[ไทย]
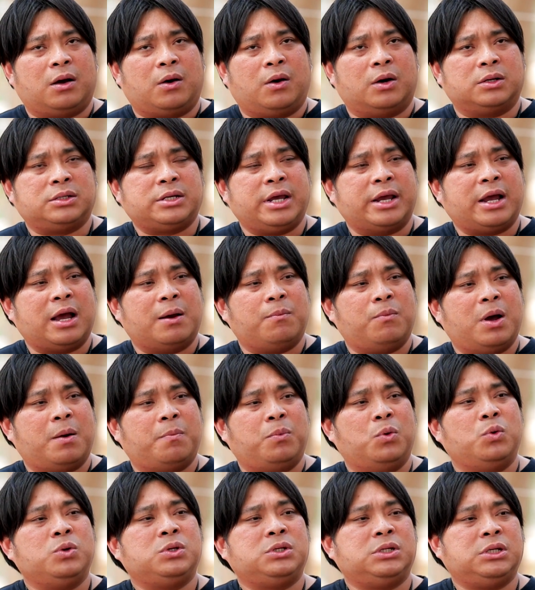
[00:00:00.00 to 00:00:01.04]
ขอใช้คำว่า
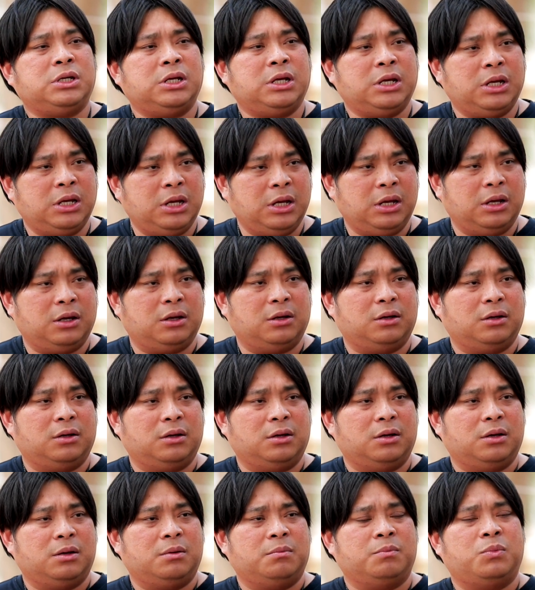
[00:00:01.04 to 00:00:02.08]
ผู้ชี้
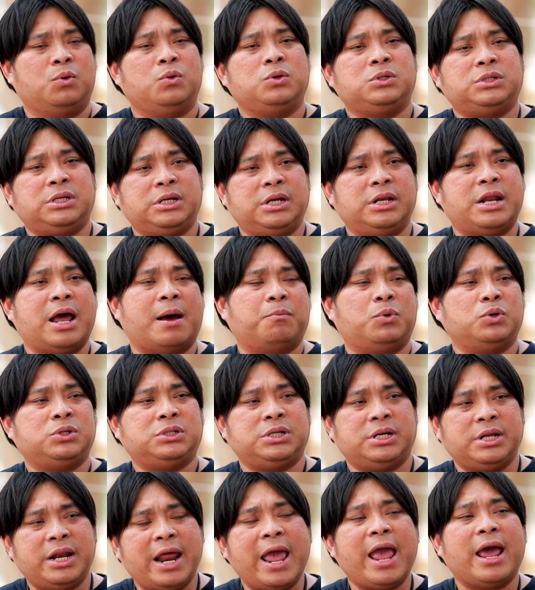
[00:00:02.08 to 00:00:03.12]
ผู้ชี้ดำผู้
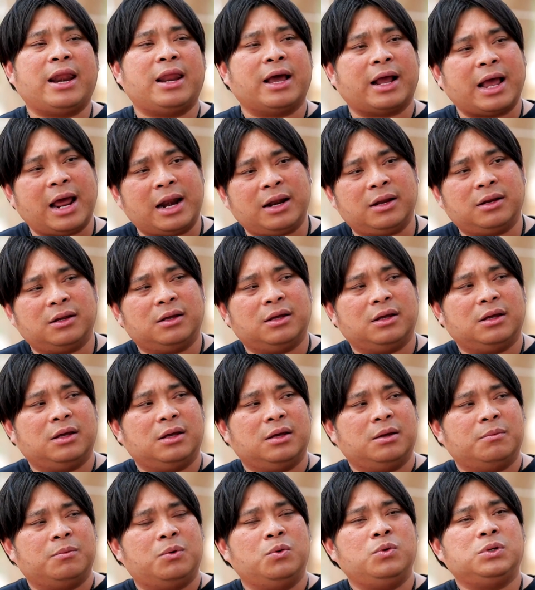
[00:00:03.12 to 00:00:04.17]
ชี้แนะละกัน
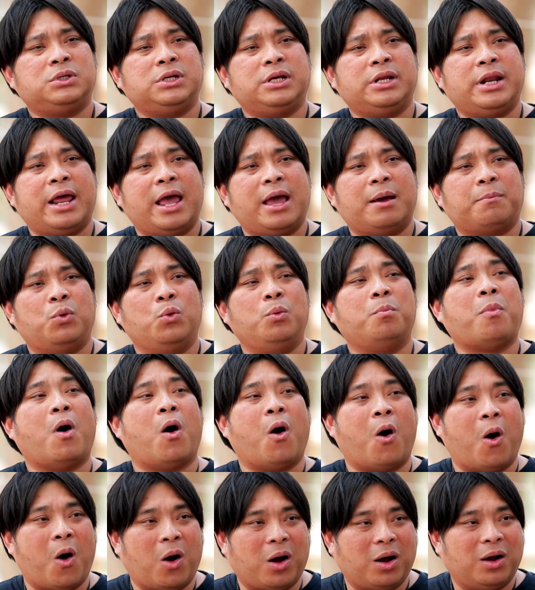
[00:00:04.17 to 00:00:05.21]
ผู้ชี้แนะผู้
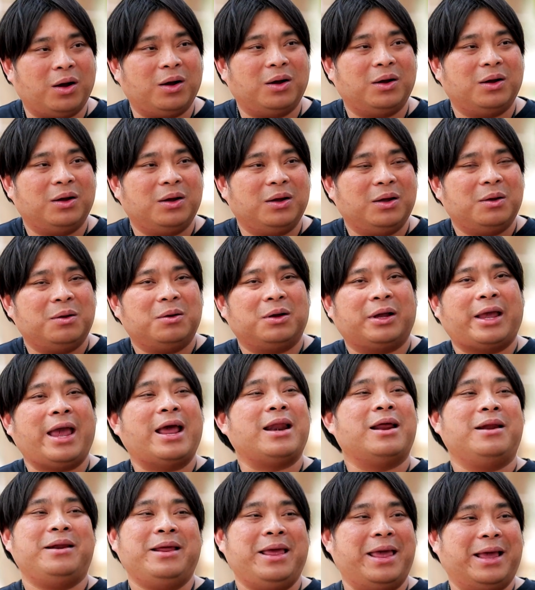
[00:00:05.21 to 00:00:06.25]
บอก
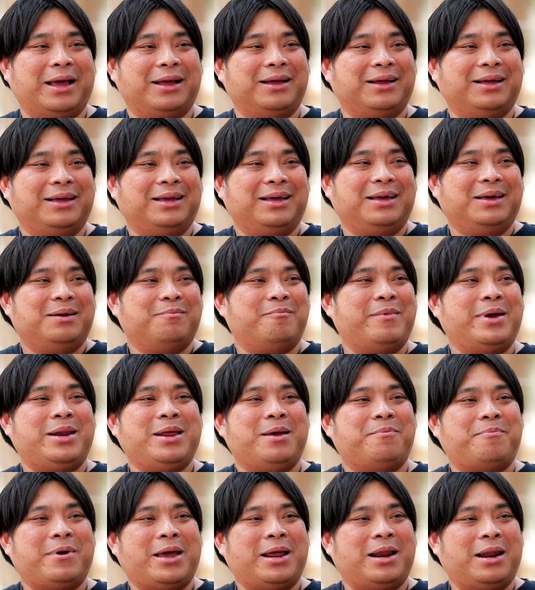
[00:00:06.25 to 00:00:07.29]
แค่นั้นเองไม่
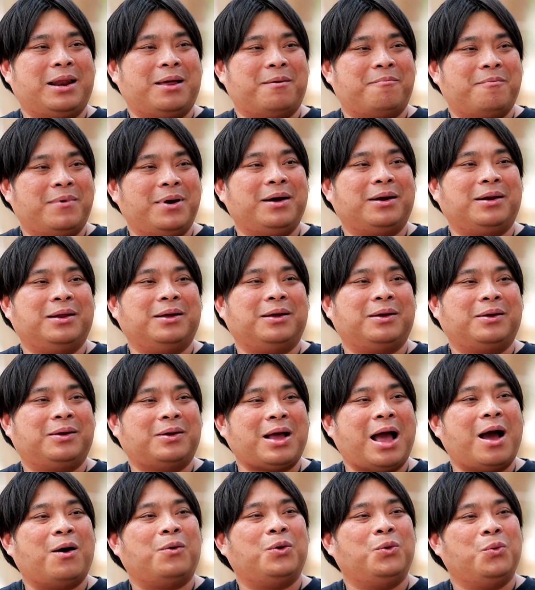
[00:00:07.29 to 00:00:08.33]
ได้ไปละเมิดหรือ
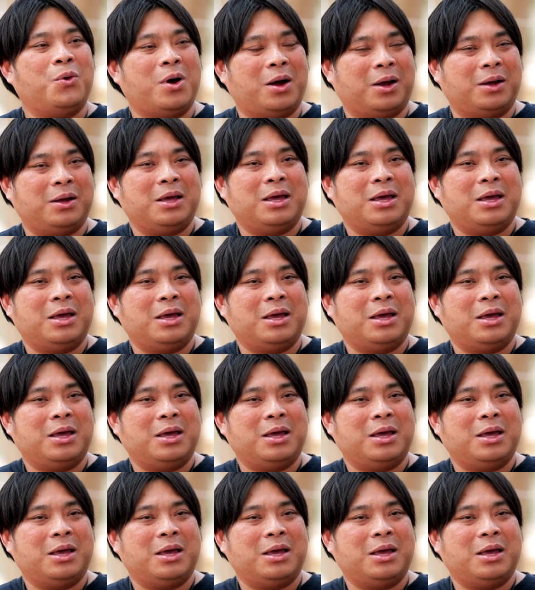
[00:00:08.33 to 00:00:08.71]
ก้าวล่วง